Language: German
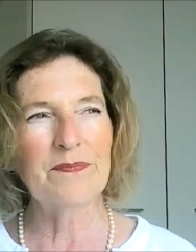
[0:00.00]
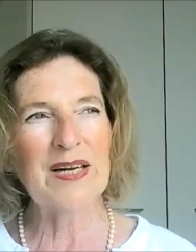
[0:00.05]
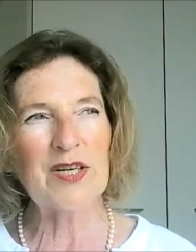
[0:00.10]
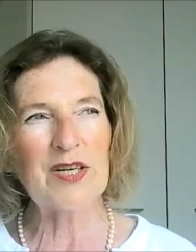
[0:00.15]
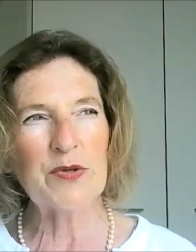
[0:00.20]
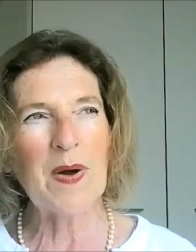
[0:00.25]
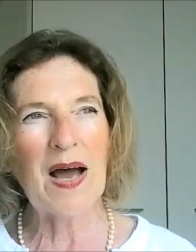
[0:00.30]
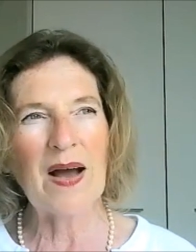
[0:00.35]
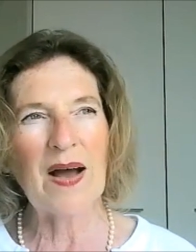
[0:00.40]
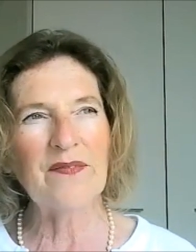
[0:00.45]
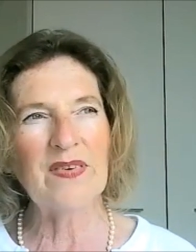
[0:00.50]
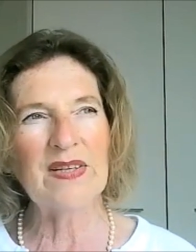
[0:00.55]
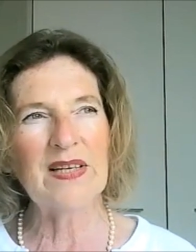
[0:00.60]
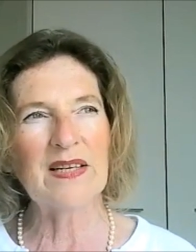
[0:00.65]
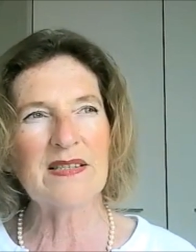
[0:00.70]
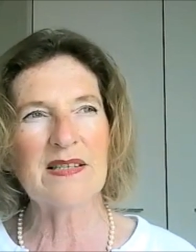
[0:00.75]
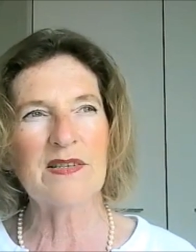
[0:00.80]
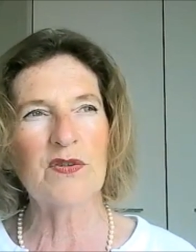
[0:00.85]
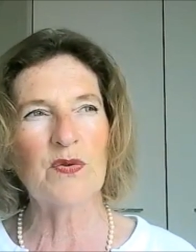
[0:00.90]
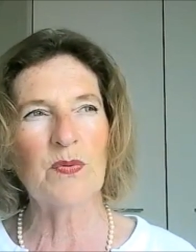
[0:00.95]
Manchmal haben wir
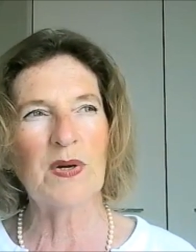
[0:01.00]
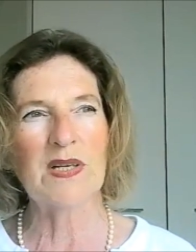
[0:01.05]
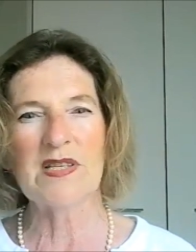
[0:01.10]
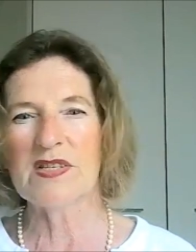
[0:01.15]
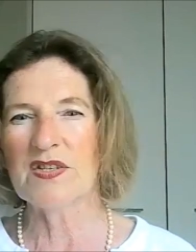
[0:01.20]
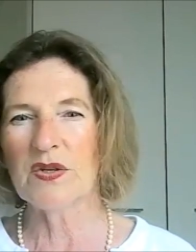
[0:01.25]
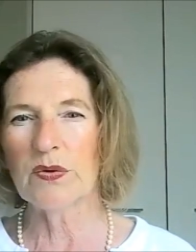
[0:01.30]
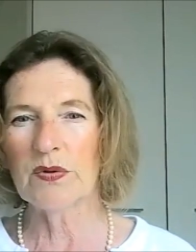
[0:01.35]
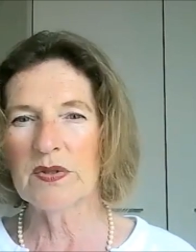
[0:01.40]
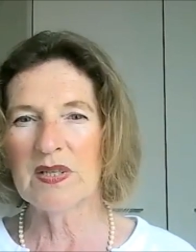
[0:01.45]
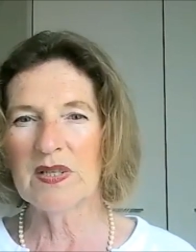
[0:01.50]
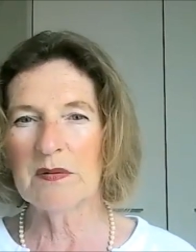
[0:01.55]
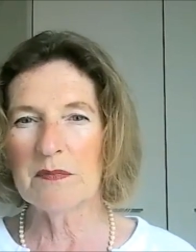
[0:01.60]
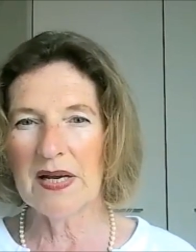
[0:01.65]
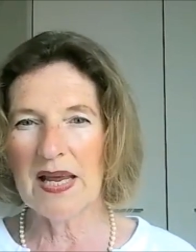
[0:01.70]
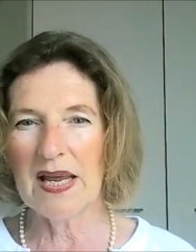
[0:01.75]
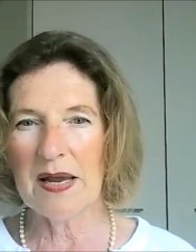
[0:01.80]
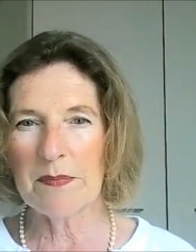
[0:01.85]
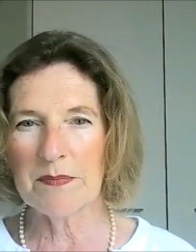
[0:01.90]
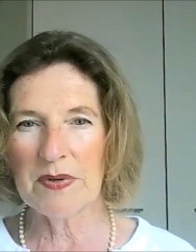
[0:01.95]
ja Situationen im
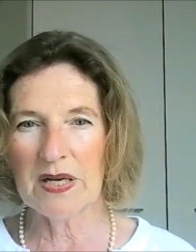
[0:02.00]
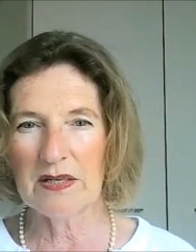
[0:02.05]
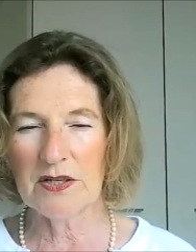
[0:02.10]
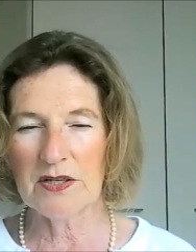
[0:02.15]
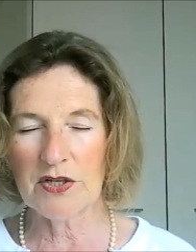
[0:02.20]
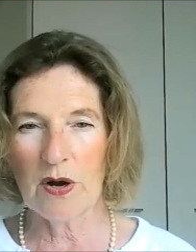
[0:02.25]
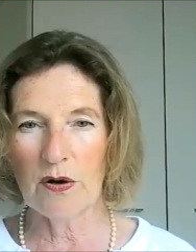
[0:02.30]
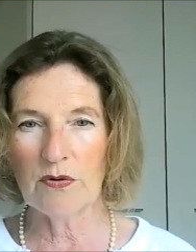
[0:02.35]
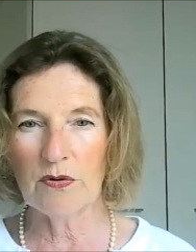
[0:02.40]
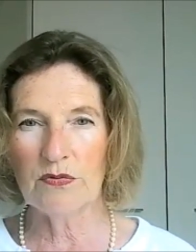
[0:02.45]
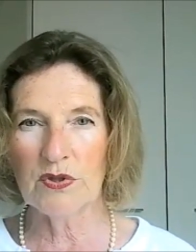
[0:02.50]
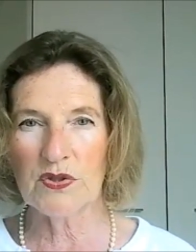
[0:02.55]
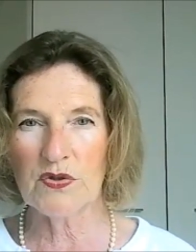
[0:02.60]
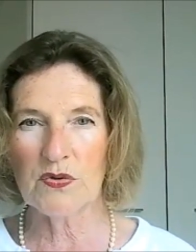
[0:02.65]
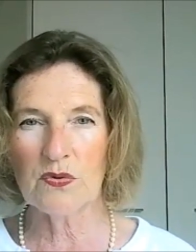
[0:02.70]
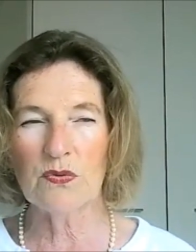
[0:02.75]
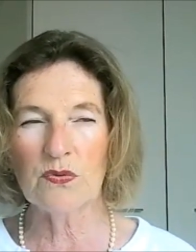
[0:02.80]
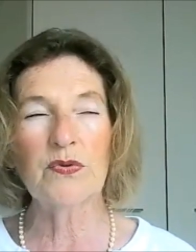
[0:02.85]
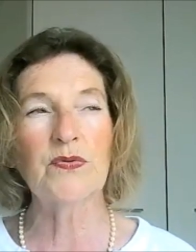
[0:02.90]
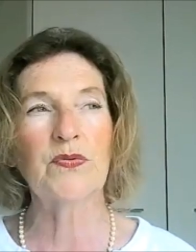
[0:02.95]
Leben, kenne ich auch nur
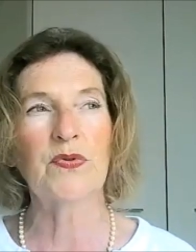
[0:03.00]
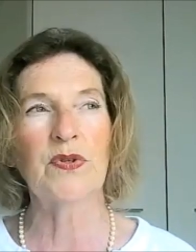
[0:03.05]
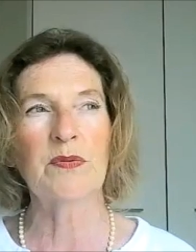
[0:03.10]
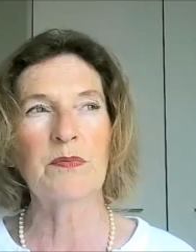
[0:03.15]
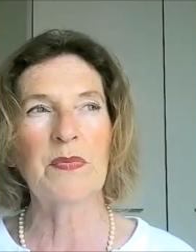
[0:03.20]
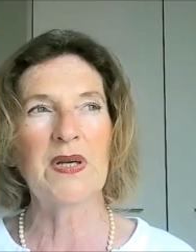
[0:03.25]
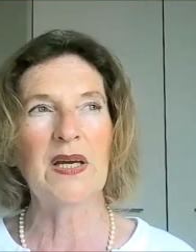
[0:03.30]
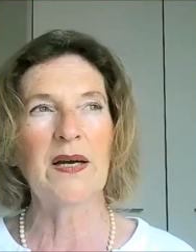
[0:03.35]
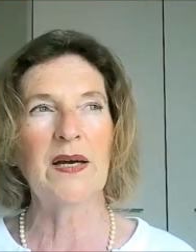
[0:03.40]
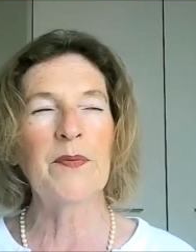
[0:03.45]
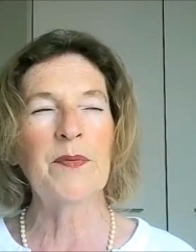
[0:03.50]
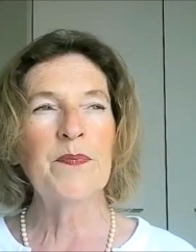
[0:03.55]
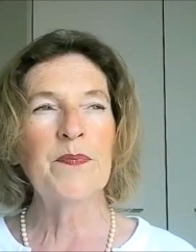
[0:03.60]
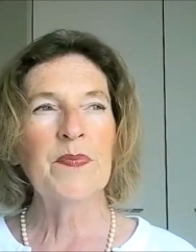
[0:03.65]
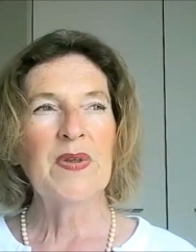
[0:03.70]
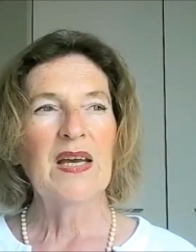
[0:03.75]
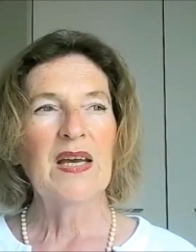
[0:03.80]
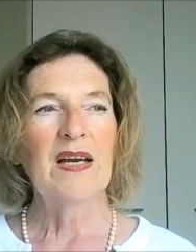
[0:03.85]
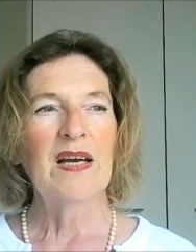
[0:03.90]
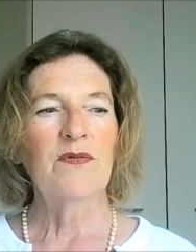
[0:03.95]
zu gut von mir,
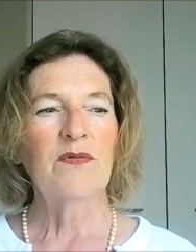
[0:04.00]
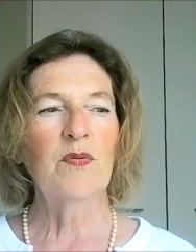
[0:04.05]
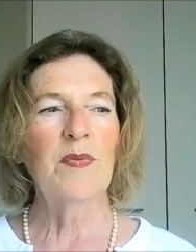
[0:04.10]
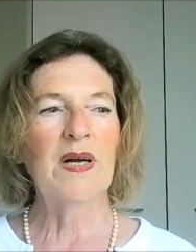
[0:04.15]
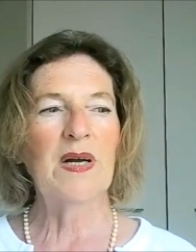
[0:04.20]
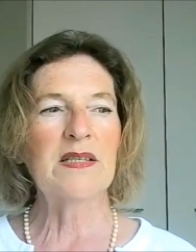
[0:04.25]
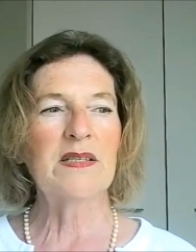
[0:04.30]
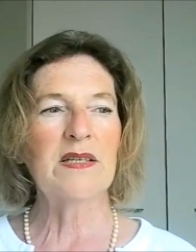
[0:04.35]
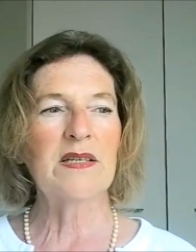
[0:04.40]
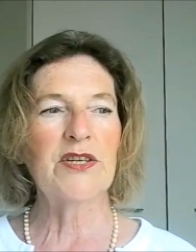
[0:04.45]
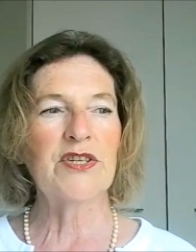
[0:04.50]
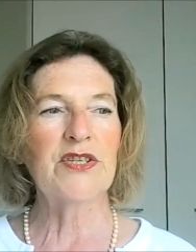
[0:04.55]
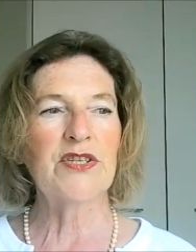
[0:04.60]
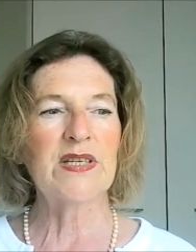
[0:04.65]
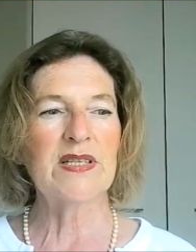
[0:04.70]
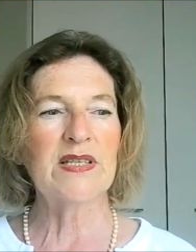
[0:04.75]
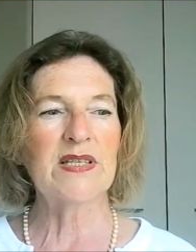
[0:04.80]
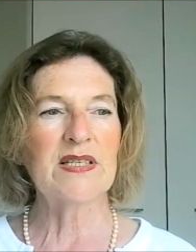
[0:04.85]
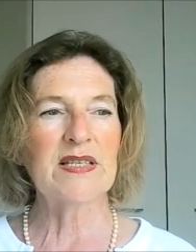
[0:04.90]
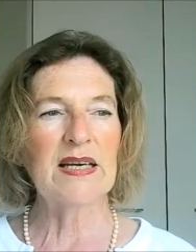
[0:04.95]
wo man sich
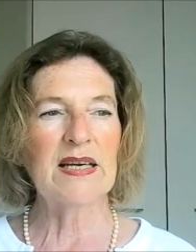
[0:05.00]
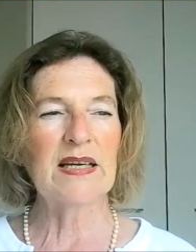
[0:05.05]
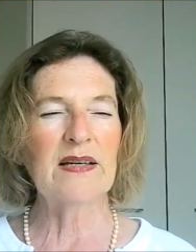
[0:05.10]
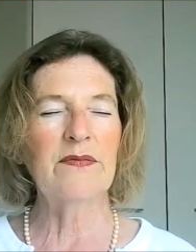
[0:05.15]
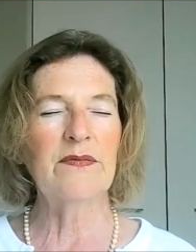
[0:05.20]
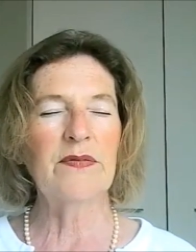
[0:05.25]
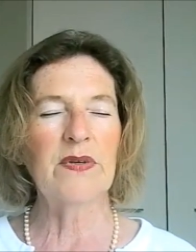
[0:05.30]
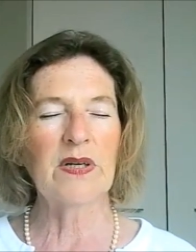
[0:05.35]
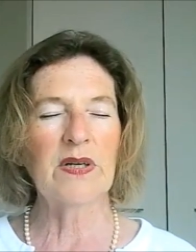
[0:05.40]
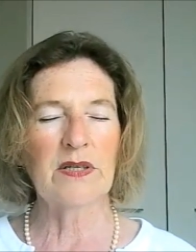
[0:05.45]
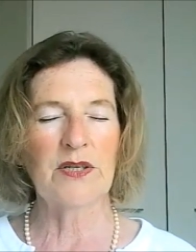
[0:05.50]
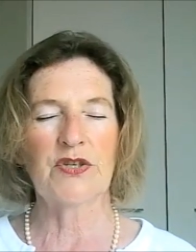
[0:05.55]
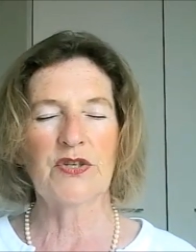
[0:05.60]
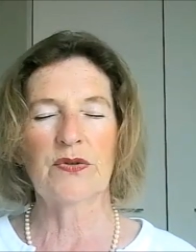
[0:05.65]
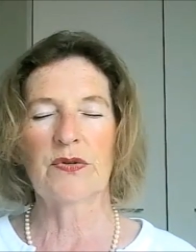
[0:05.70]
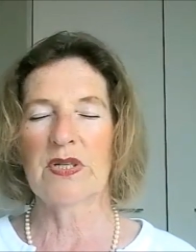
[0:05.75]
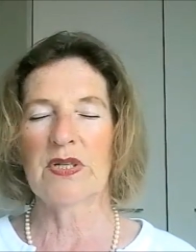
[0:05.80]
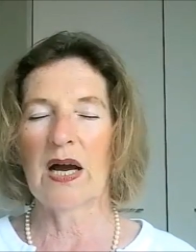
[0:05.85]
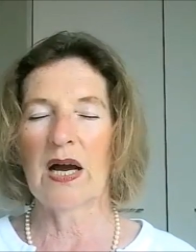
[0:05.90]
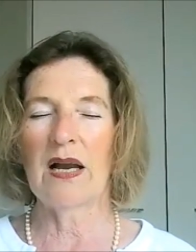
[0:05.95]
diesen Dingen wirklich
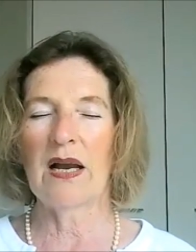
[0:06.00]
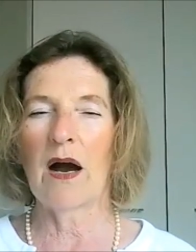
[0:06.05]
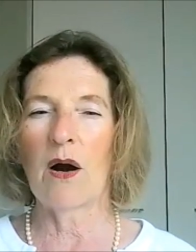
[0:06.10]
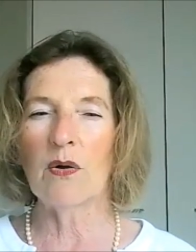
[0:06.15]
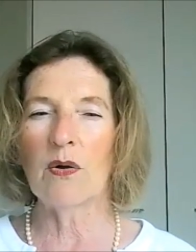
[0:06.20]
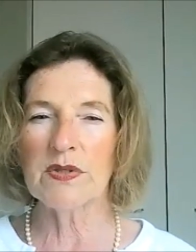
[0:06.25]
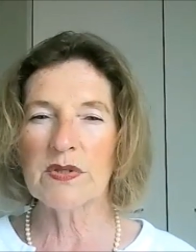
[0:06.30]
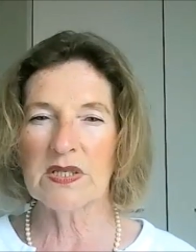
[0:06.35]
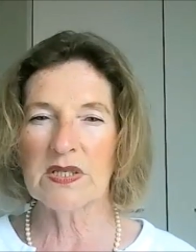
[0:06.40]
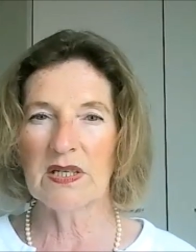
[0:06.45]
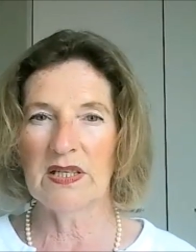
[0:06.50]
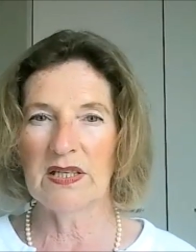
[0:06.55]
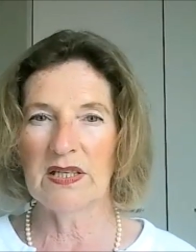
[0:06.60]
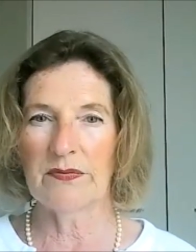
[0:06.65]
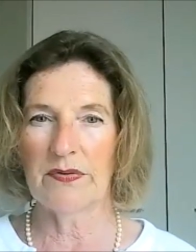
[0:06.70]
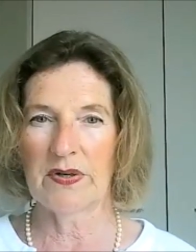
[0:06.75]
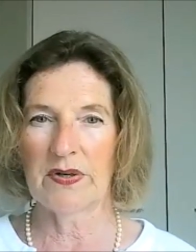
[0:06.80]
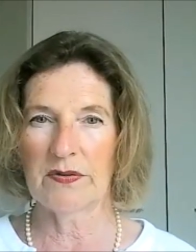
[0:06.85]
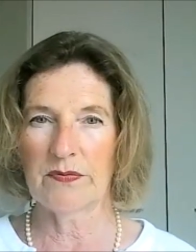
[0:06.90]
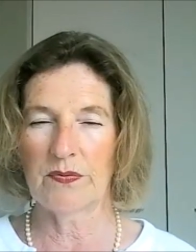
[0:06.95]
total
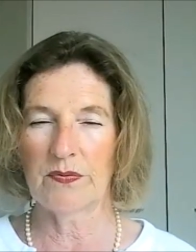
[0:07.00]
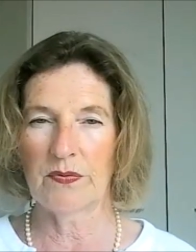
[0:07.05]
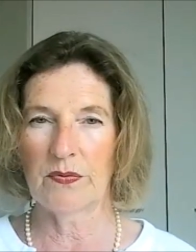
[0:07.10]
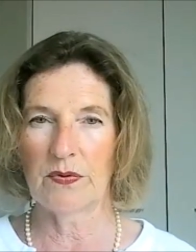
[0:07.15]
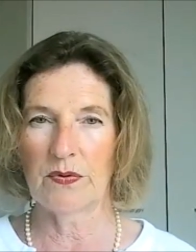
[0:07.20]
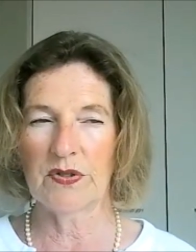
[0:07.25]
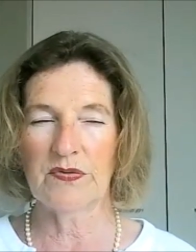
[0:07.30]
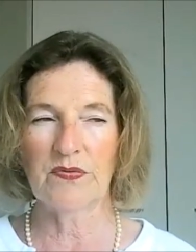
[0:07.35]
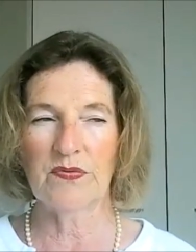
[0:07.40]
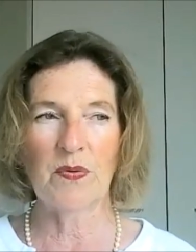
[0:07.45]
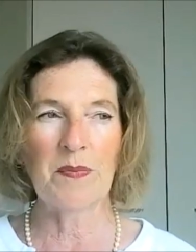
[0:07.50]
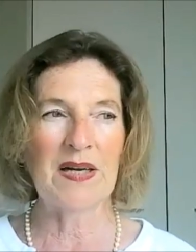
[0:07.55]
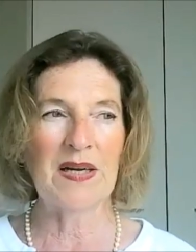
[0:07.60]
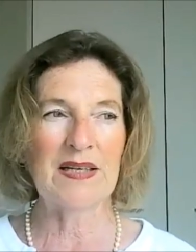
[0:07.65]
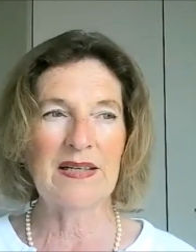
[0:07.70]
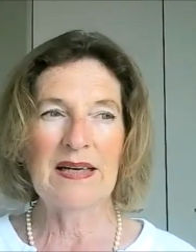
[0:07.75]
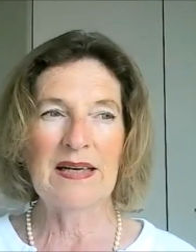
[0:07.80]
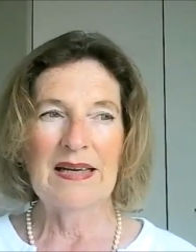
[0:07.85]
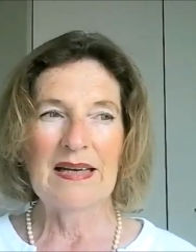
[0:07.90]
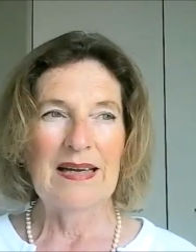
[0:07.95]
ausgeliefert fühlt, wo
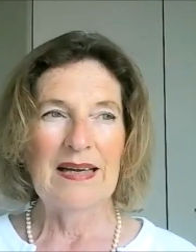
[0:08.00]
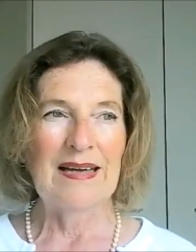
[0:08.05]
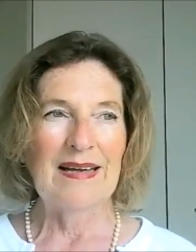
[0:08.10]
man